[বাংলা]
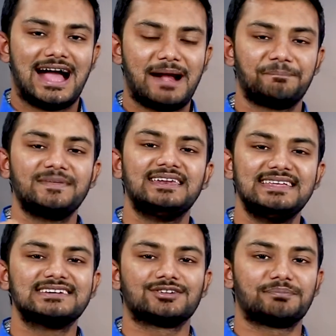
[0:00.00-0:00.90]
আপনি
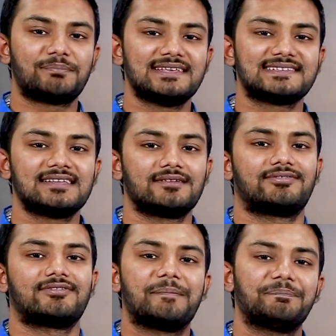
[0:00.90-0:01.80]
নিজে অর্থাৎ মাইসেলফ
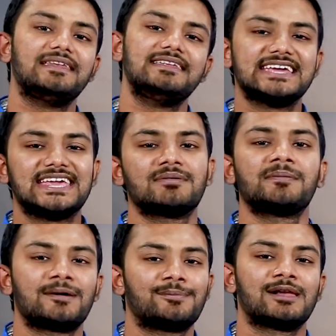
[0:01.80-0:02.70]
আপনি নিজে কীভাবে
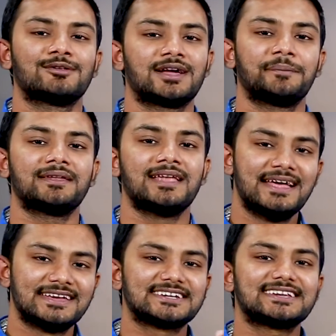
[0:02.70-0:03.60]
ভালো থাকবেন
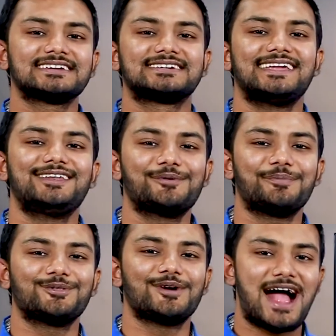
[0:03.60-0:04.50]
সেটা সেই নিয়ম
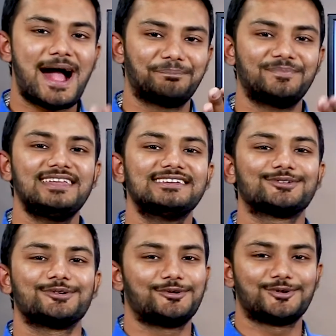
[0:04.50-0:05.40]
কিন্তু আপনি নিজে
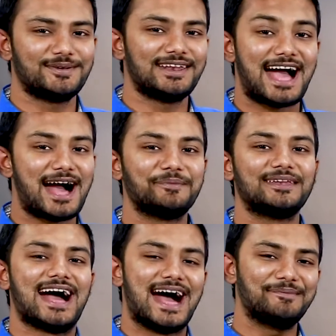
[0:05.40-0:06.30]
তৈরি করবেন আমি
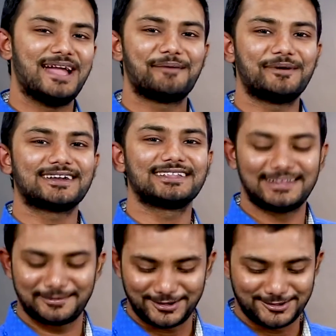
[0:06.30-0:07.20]
না আমি আমারটা
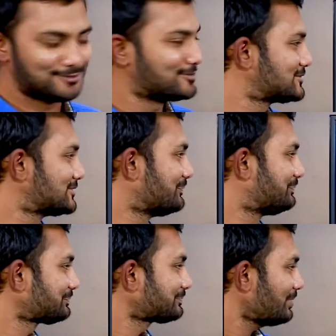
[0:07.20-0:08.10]
দিতে পারি সর্বোচ্চ
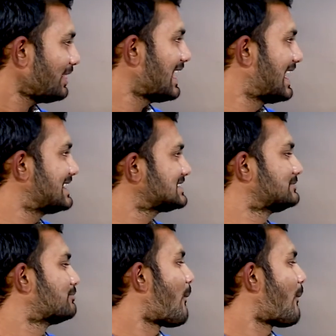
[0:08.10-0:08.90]
আসেন